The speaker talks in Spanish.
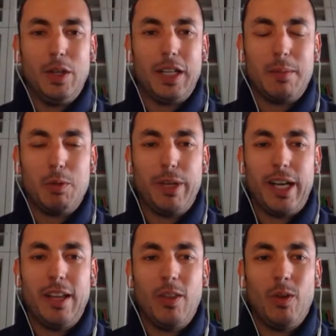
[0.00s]
al que hemos
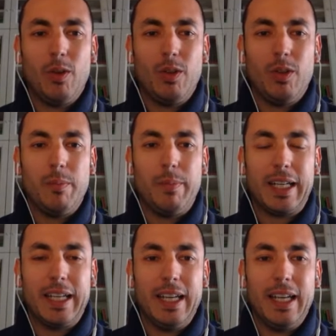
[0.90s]
viajado no es más
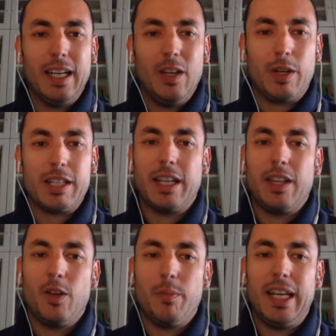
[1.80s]
que lo que se
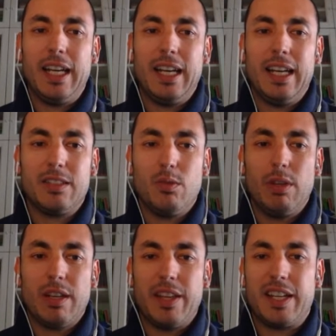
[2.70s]
denominan las
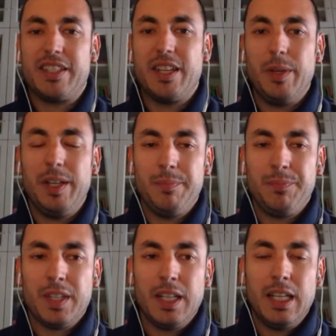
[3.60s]
dunas de Erchevi,
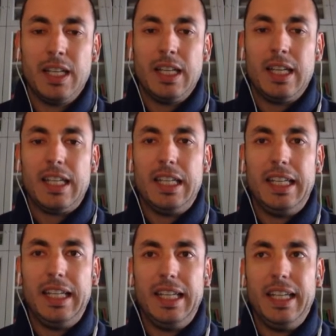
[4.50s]

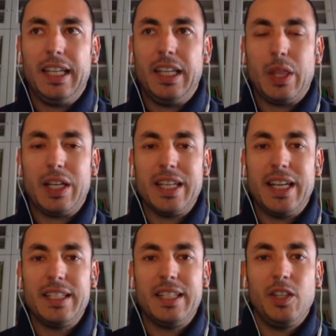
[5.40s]
y quizás sea
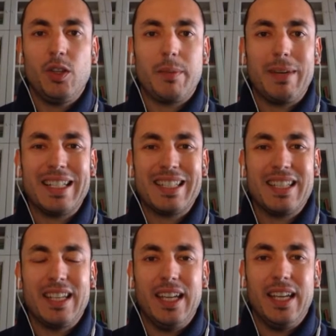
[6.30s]
el sitio que más
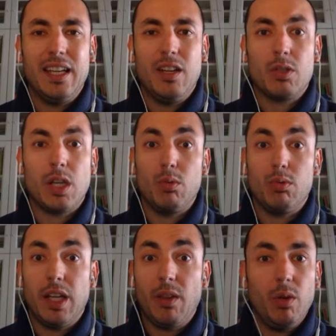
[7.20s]
eh, nos ha
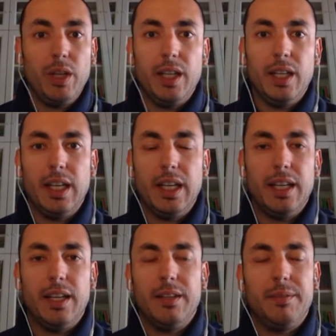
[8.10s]
gustado y
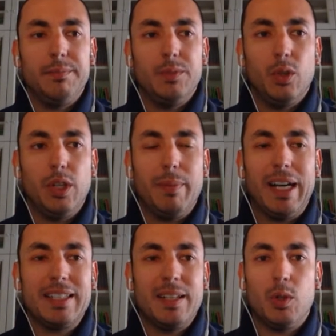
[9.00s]
eh, donde
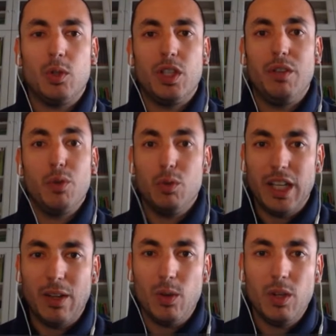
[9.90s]
más hemos
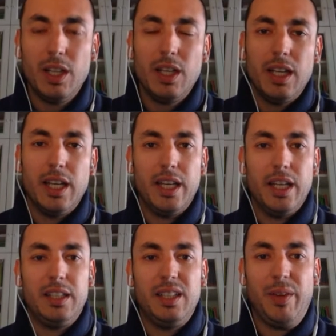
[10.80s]
disfrutado eh,
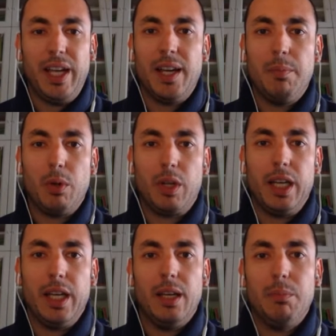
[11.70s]
en este viaje
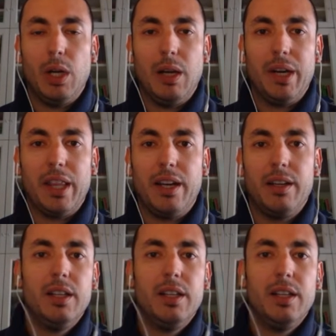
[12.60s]
porque pues la verdad